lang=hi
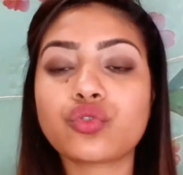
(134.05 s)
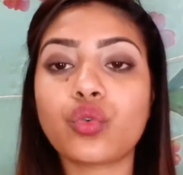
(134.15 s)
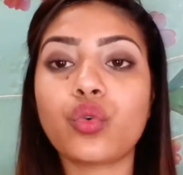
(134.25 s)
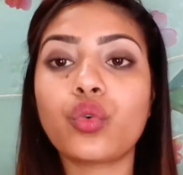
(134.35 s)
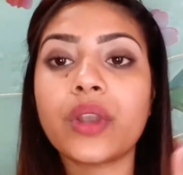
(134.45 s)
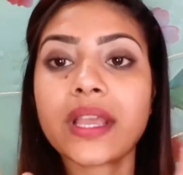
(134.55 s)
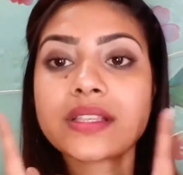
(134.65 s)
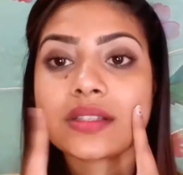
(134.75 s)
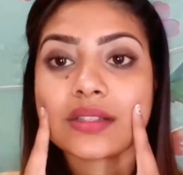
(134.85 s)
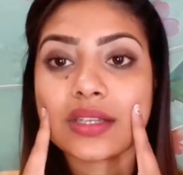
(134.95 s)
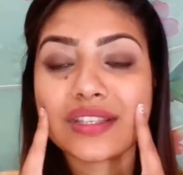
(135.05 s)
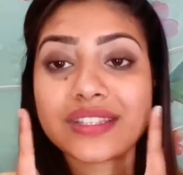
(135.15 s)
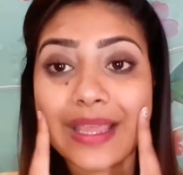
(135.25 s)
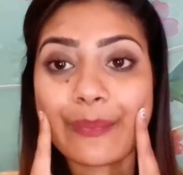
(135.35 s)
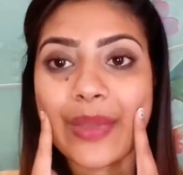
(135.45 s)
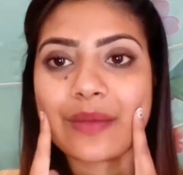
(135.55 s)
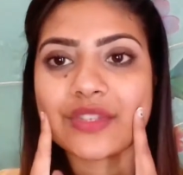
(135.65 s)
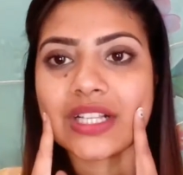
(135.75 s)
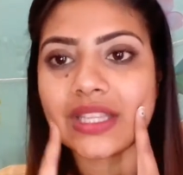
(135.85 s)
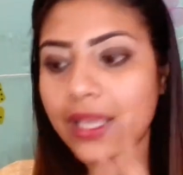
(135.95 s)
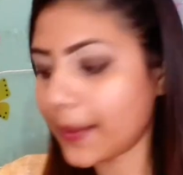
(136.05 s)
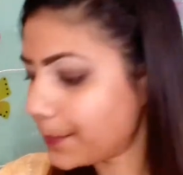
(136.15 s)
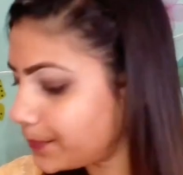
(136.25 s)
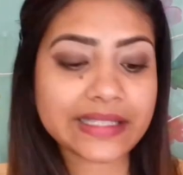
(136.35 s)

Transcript: सो नेक्स्ट स्टेप पे हम चलते हैं